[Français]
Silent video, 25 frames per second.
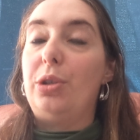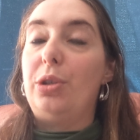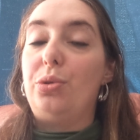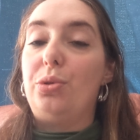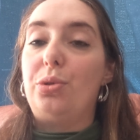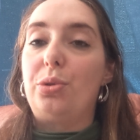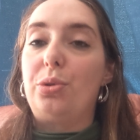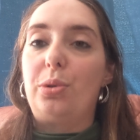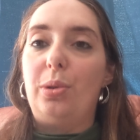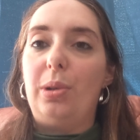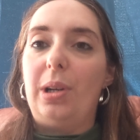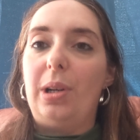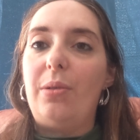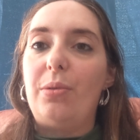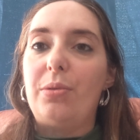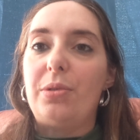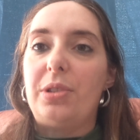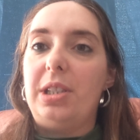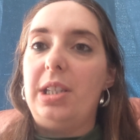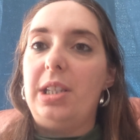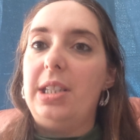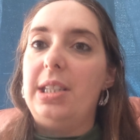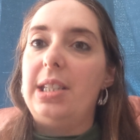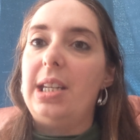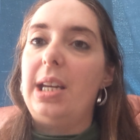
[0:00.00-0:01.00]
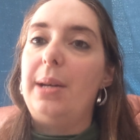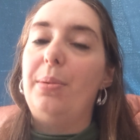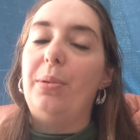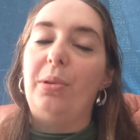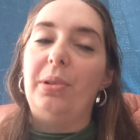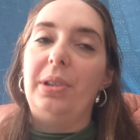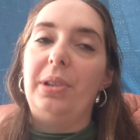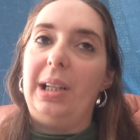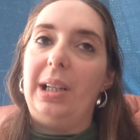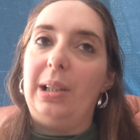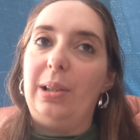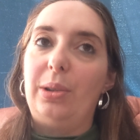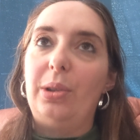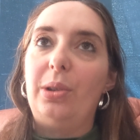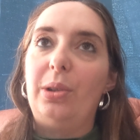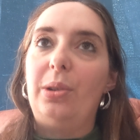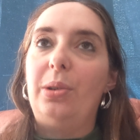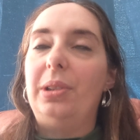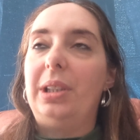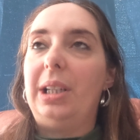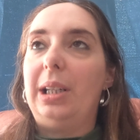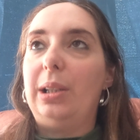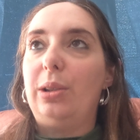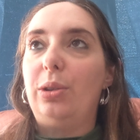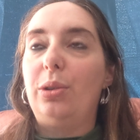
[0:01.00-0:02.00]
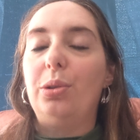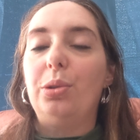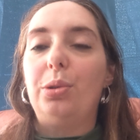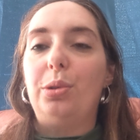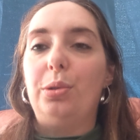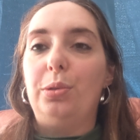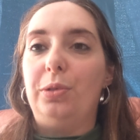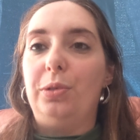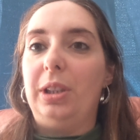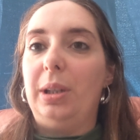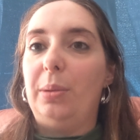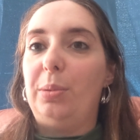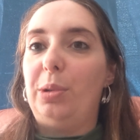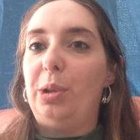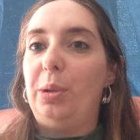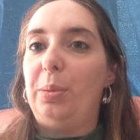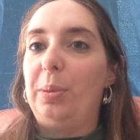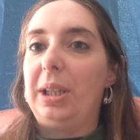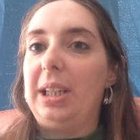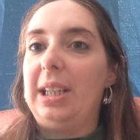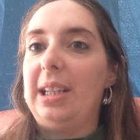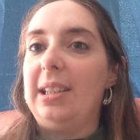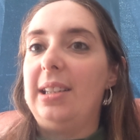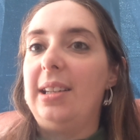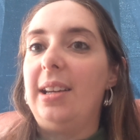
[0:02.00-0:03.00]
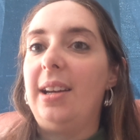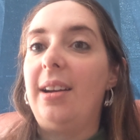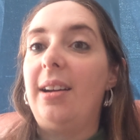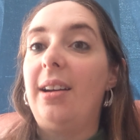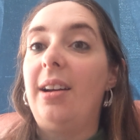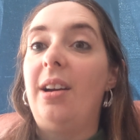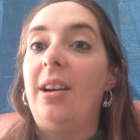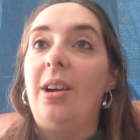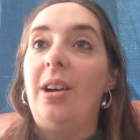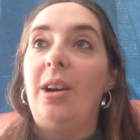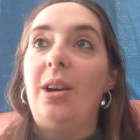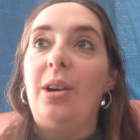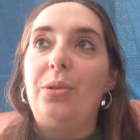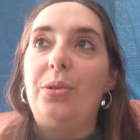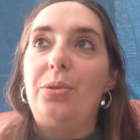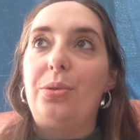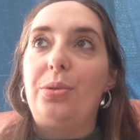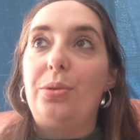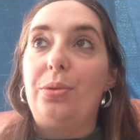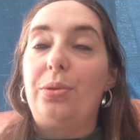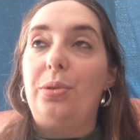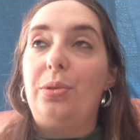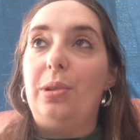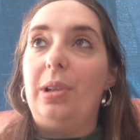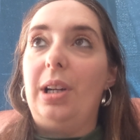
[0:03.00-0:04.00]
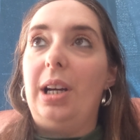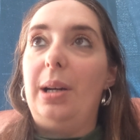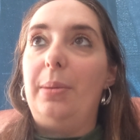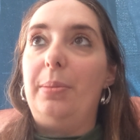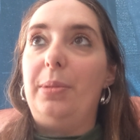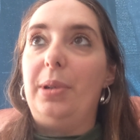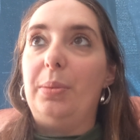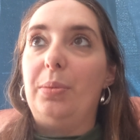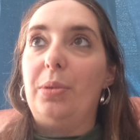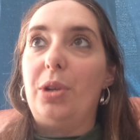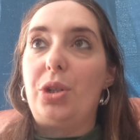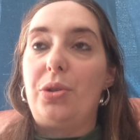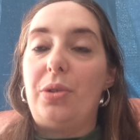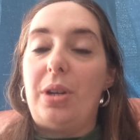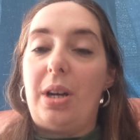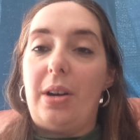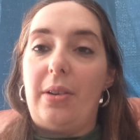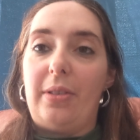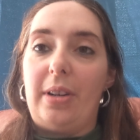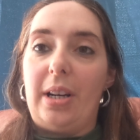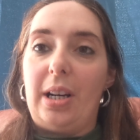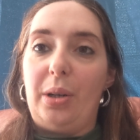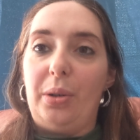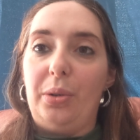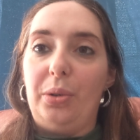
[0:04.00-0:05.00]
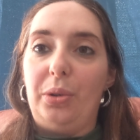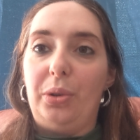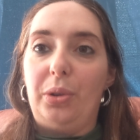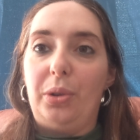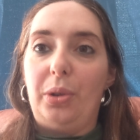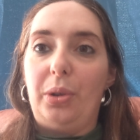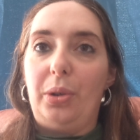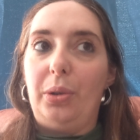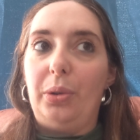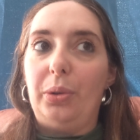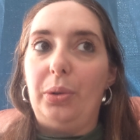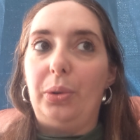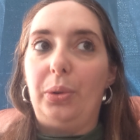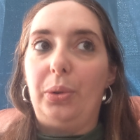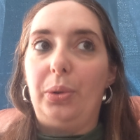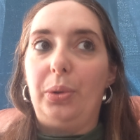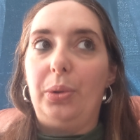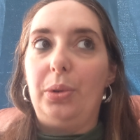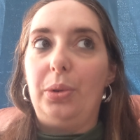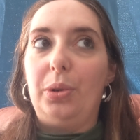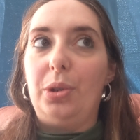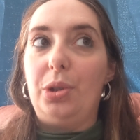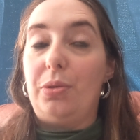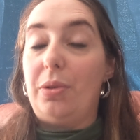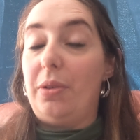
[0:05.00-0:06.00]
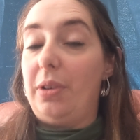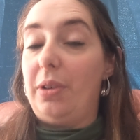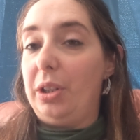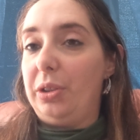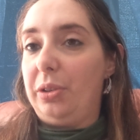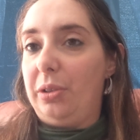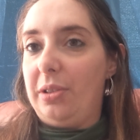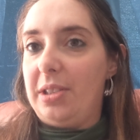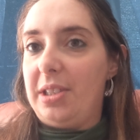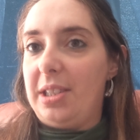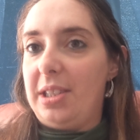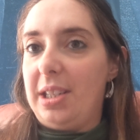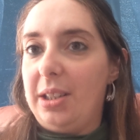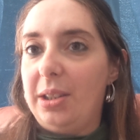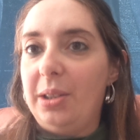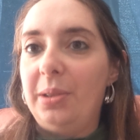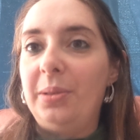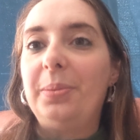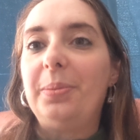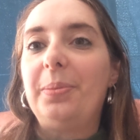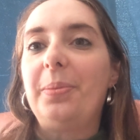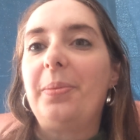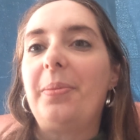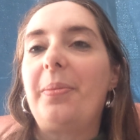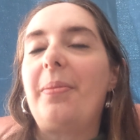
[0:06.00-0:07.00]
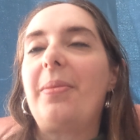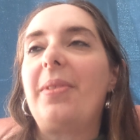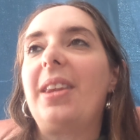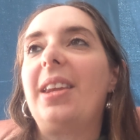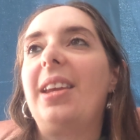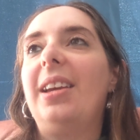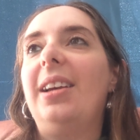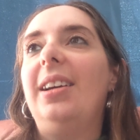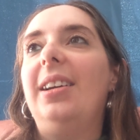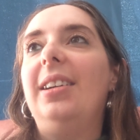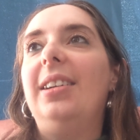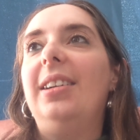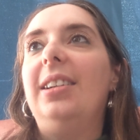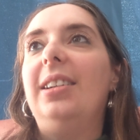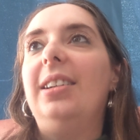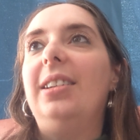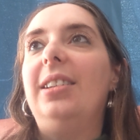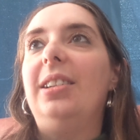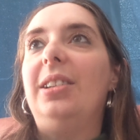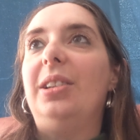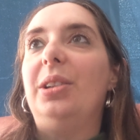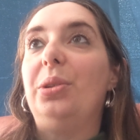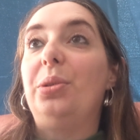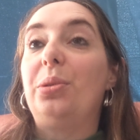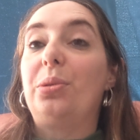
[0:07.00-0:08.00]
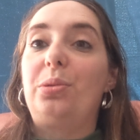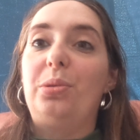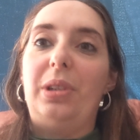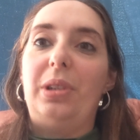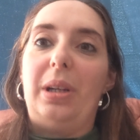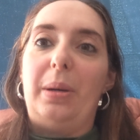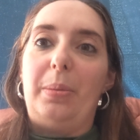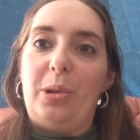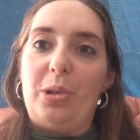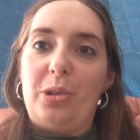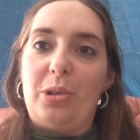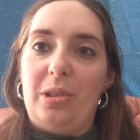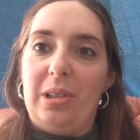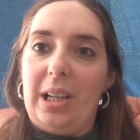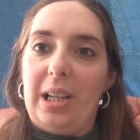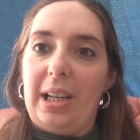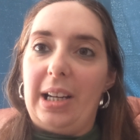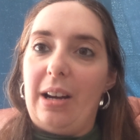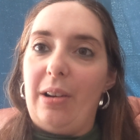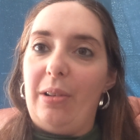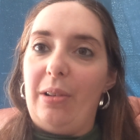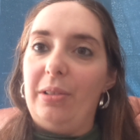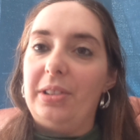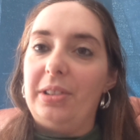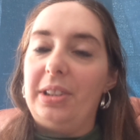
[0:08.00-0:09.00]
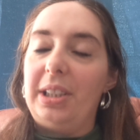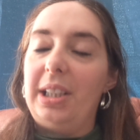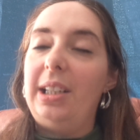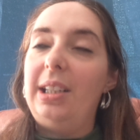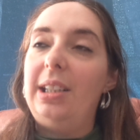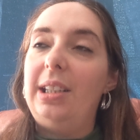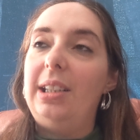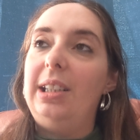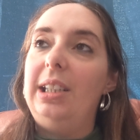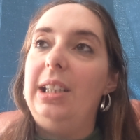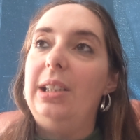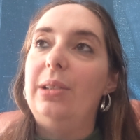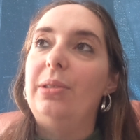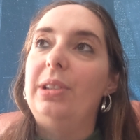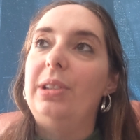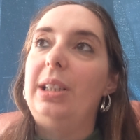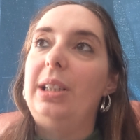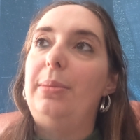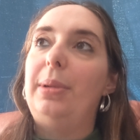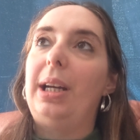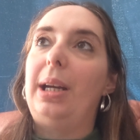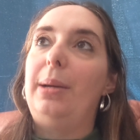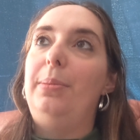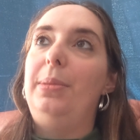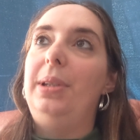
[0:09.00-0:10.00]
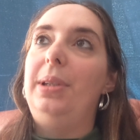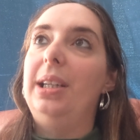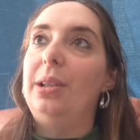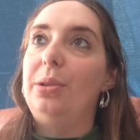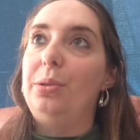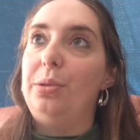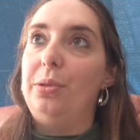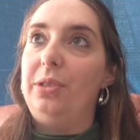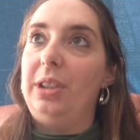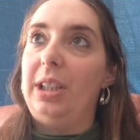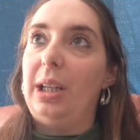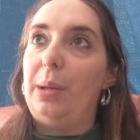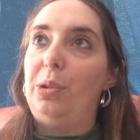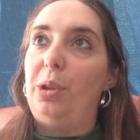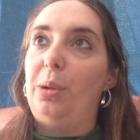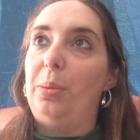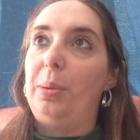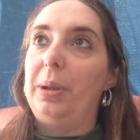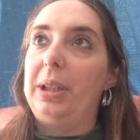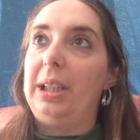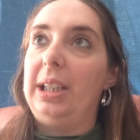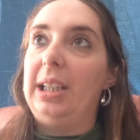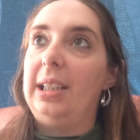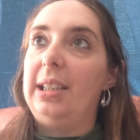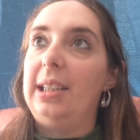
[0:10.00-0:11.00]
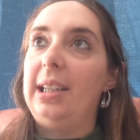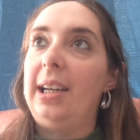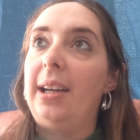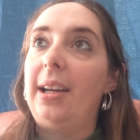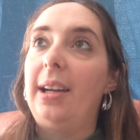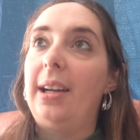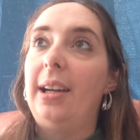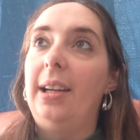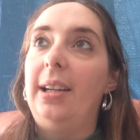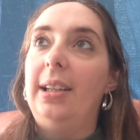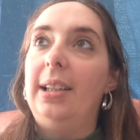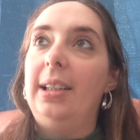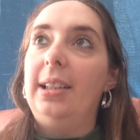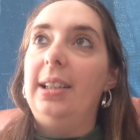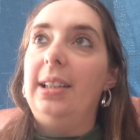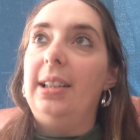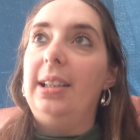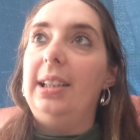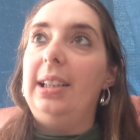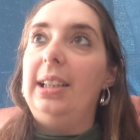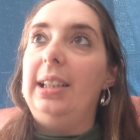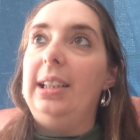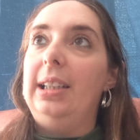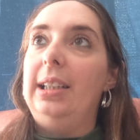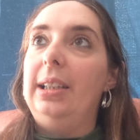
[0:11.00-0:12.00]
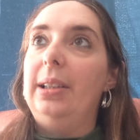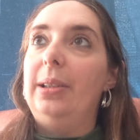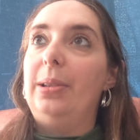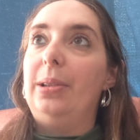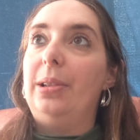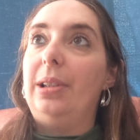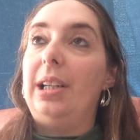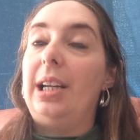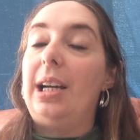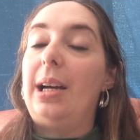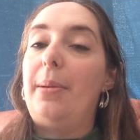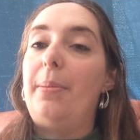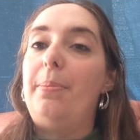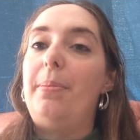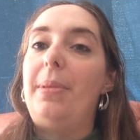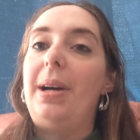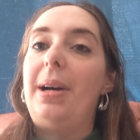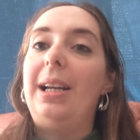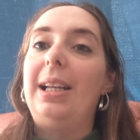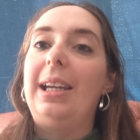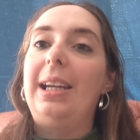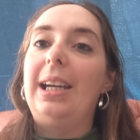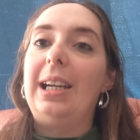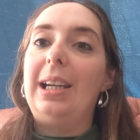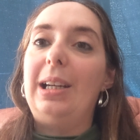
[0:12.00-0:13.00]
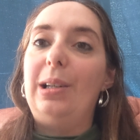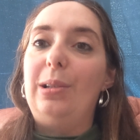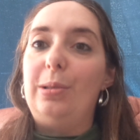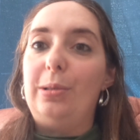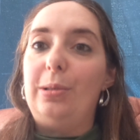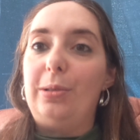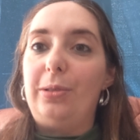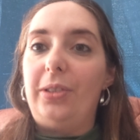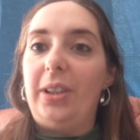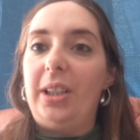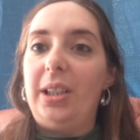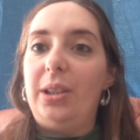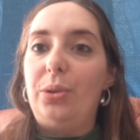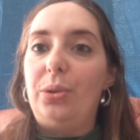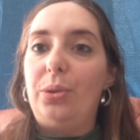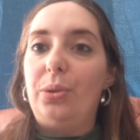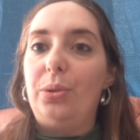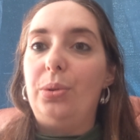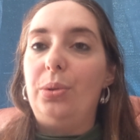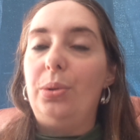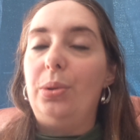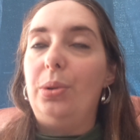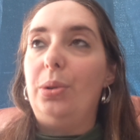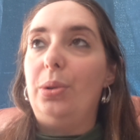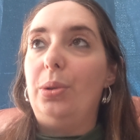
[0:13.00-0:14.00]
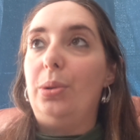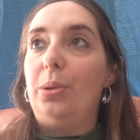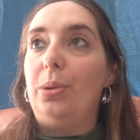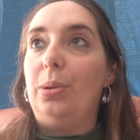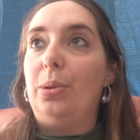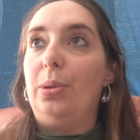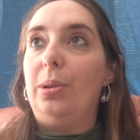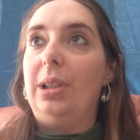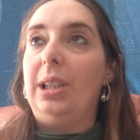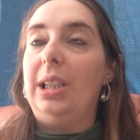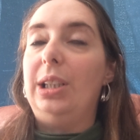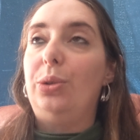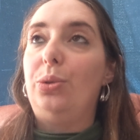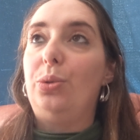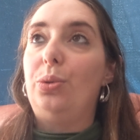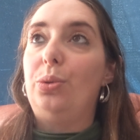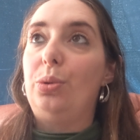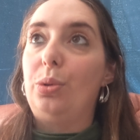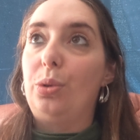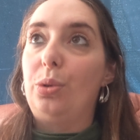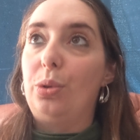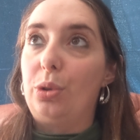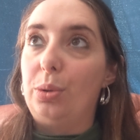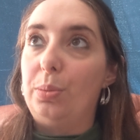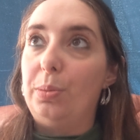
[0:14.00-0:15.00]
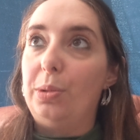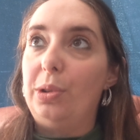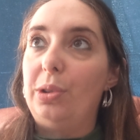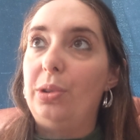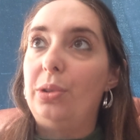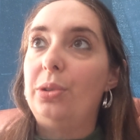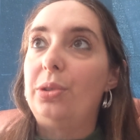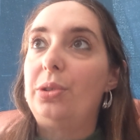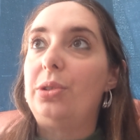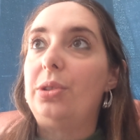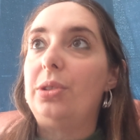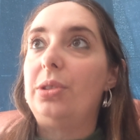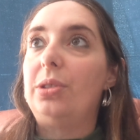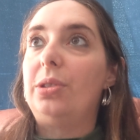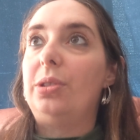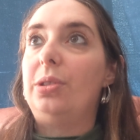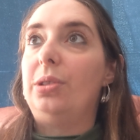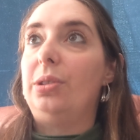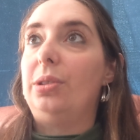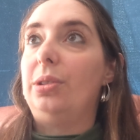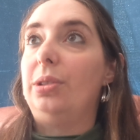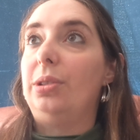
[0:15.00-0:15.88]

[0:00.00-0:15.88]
bah, jusque-là on se disait bon on a le temps, on a le temps de devenir propriétaire. Sauf que là, bah, moi je vais avoir 30, je vais avoir 37 ans. Euh, donc on approche de la quarantaine et on aimerait bien devenir propriétaire. Et euh, là, malgré le fait que euh, les taux augmentent